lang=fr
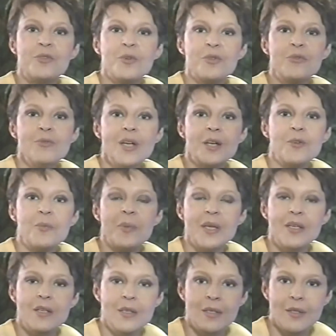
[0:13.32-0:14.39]
surtout, la
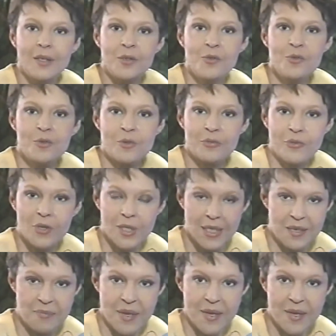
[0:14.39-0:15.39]
compagnie Nintendo se frotte les